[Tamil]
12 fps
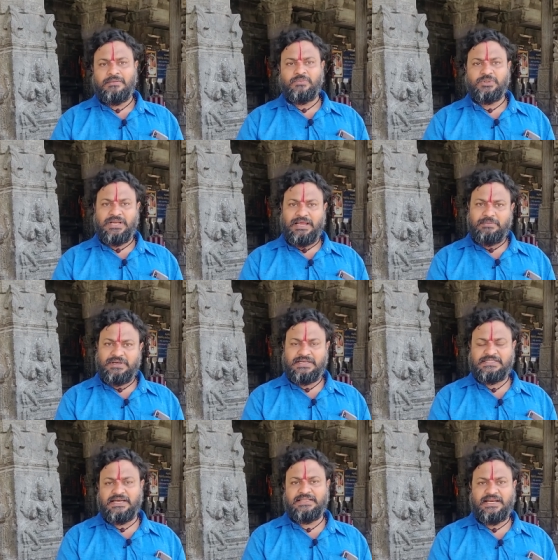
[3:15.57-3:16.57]
முதலாம்
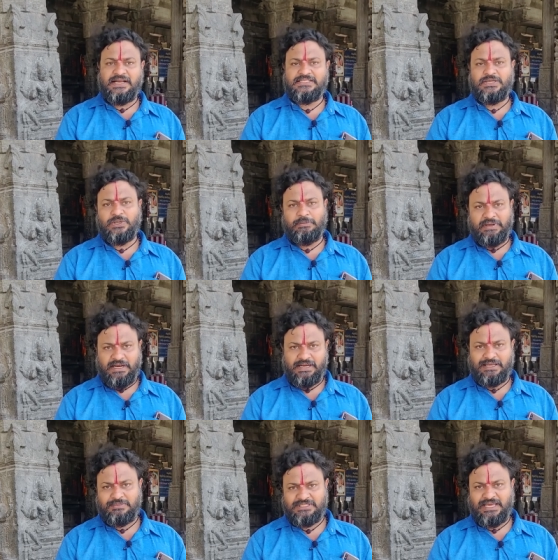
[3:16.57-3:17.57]
ராஜாதிராஜனோட
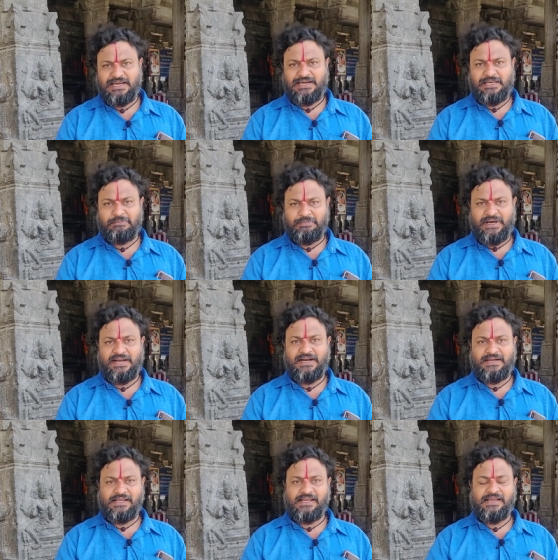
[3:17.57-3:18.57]
பராக்கிரம செயல்களையும்
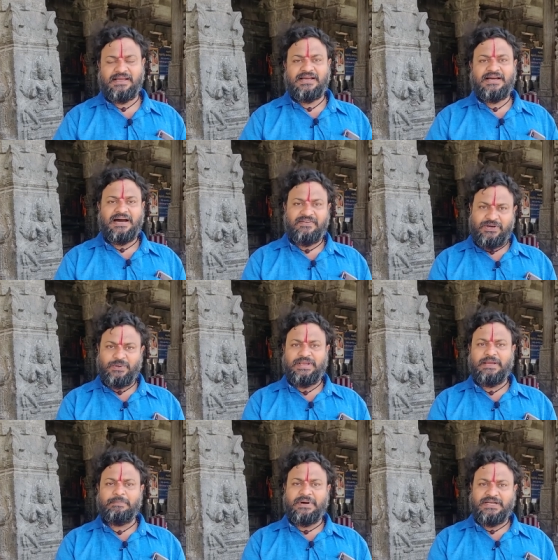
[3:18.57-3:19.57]
பாராட்டி
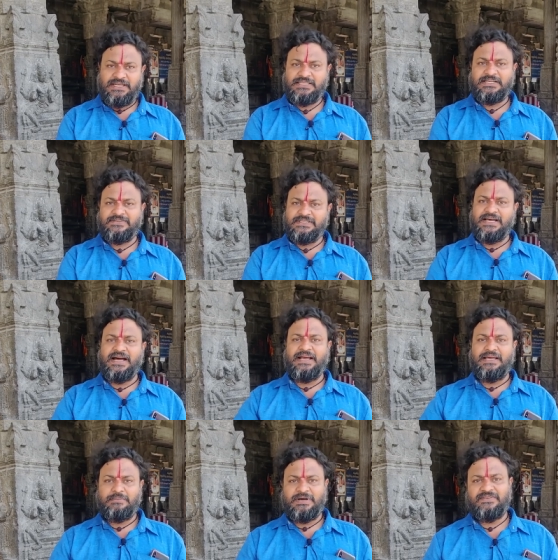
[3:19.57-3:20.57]
அவருடைய பட்டத்துக்கு வந்த
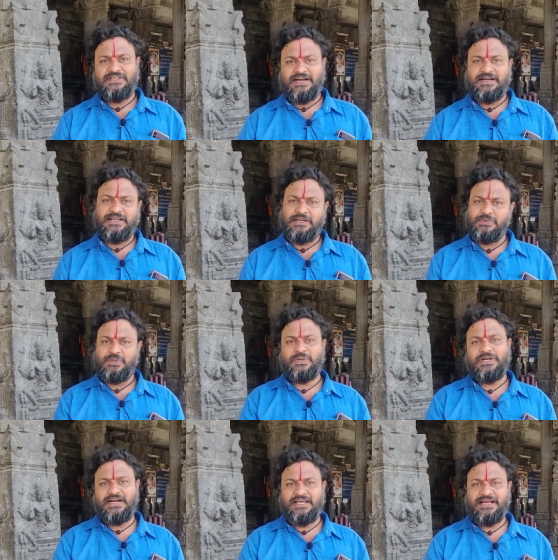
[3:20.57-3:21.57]
ஆயிரமாவது ஆண்டையும்
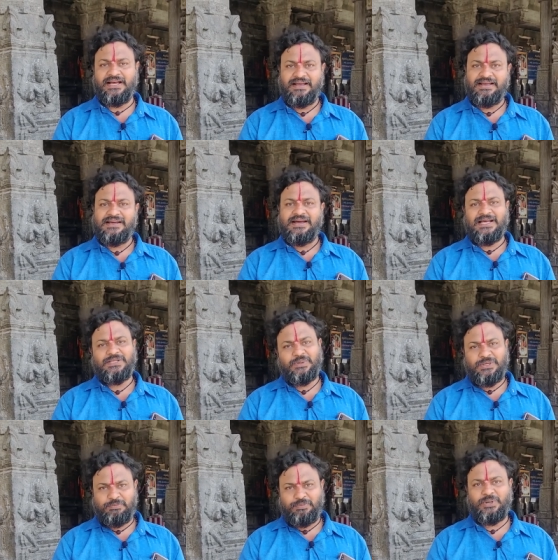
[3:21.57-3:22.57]
கொண்டாடினா அது
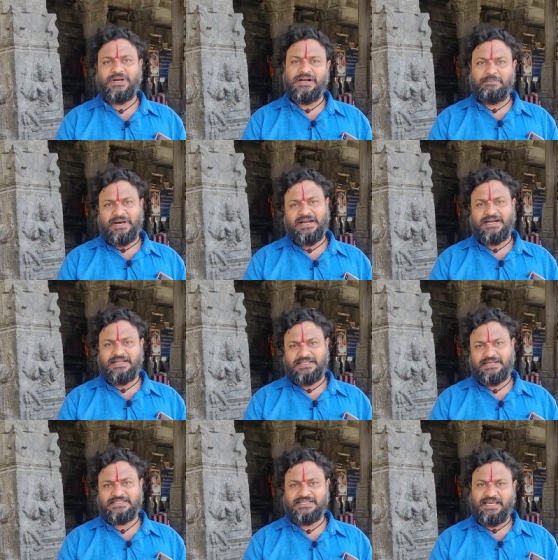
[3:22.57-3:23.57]
ஒரு
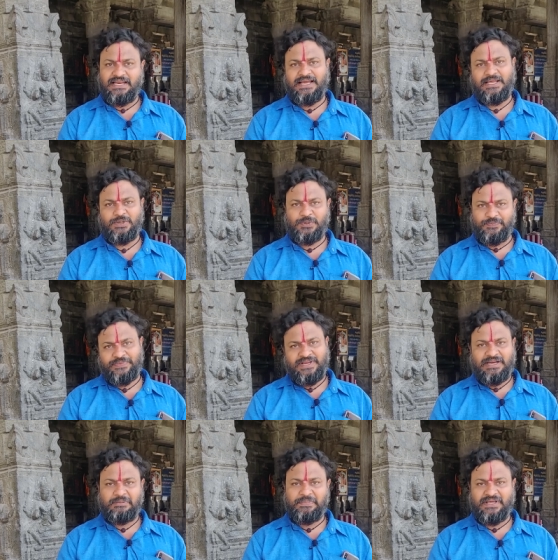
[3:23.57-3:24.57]
பாராட்டத்தக்க செயலாயிருக்கும்
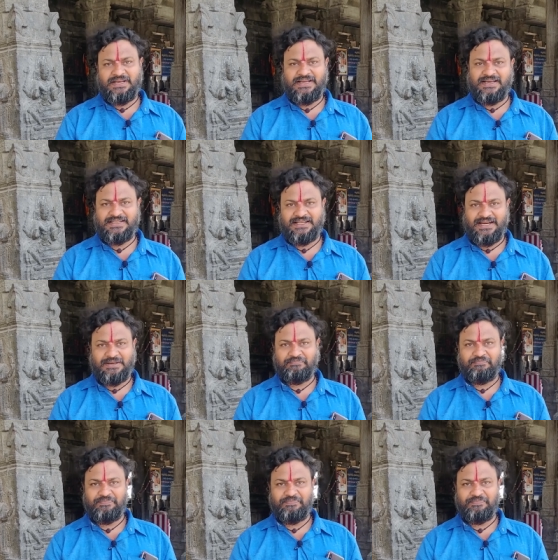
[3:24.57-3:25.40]
அப்படின்னு கருதுறேன்